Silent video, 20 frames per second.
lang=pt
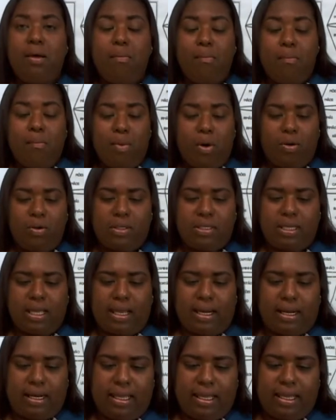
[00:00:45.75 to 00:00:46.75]
Monte
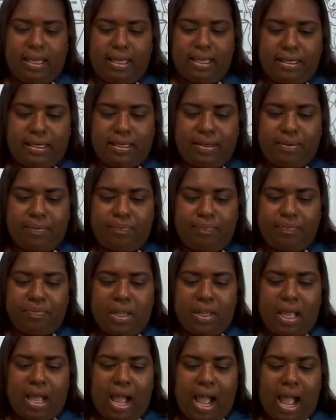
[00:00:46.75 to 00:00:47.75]
Alegre,
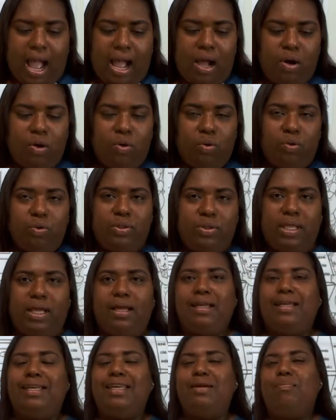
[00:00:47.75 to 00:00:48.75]

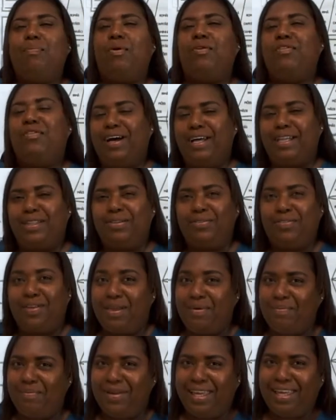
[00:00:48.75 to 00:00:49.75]
Arruda e Povoado
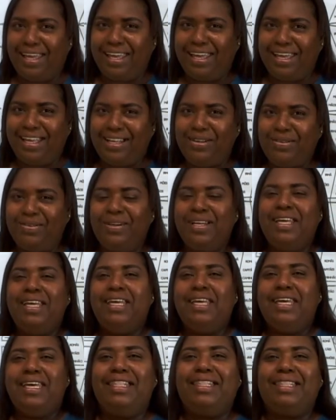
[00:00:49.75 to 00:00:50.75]
Vermelho.
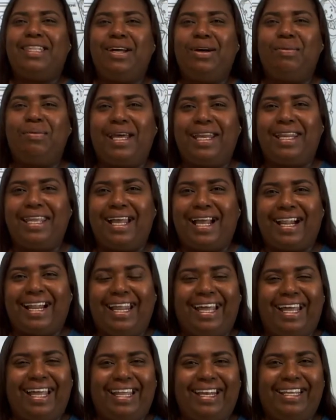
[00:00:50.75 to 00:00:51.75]
Então, Maria
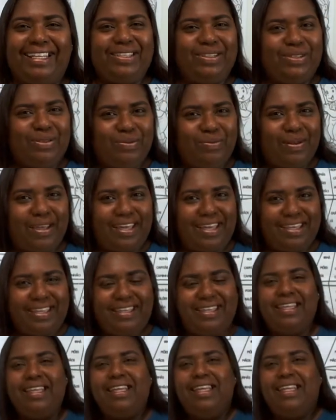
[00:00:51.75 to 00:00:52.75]
Clara, tudo
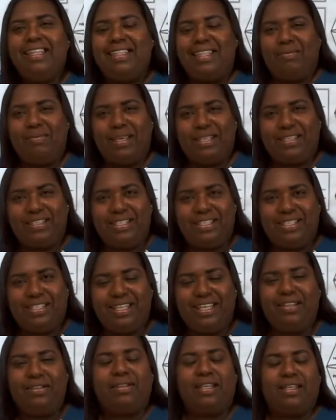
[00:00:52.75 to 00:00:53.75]
bem? Está me
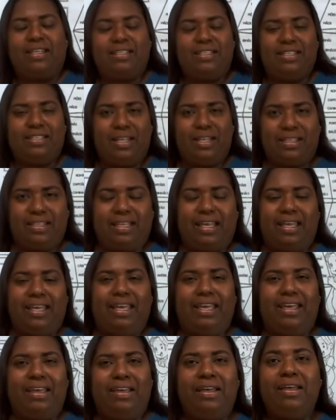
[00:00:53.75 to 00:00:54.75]
assistindo? Está assistindo,
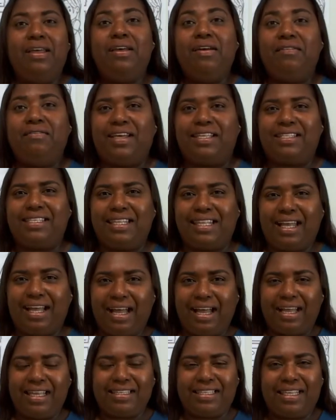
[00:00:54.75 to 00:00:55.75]
é, fazendo
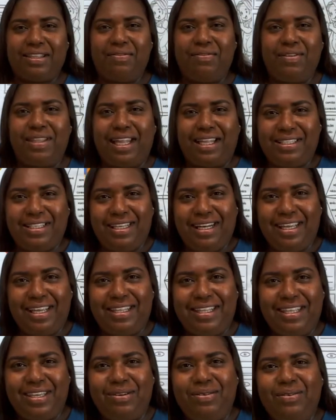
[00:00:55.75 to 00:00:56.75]
as atividades
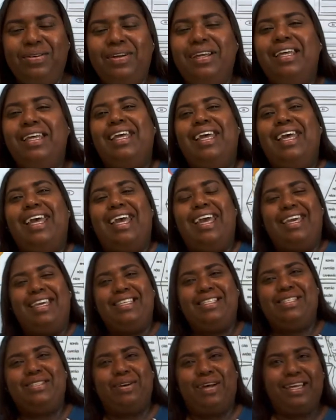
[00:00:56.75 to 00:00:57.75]
direitinho? É
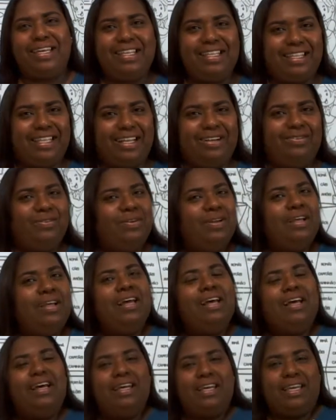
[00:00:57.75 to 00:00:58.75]
isso aí. Então,
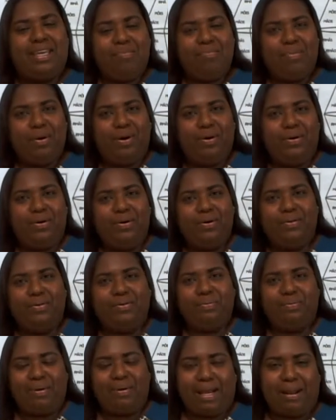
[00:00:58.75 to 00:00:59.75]
que
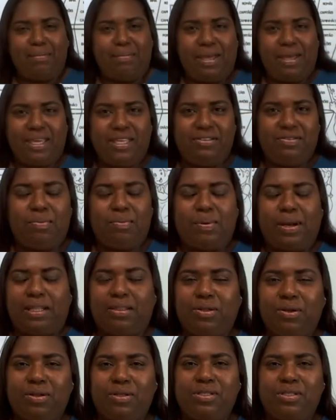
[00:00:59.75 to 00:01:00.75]
bom. Parabéns, viu, para
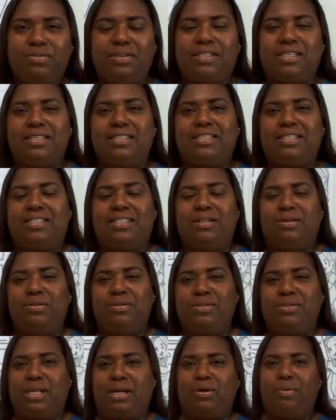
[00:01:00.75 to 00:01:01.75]
todos vocês que estão
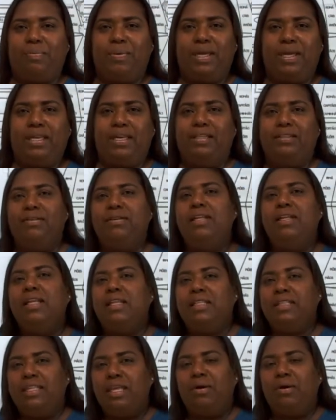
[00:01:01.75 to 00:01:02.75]
nos acompanhando
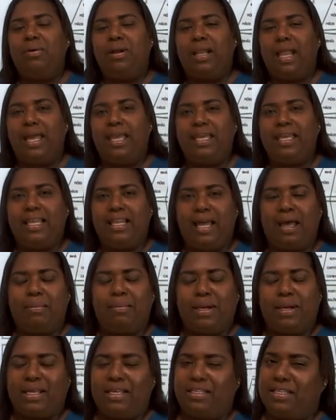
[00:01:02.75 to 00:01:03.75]
dê um like lá
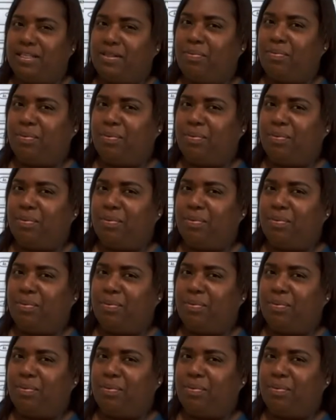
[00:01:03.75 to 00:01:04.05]
para que a gente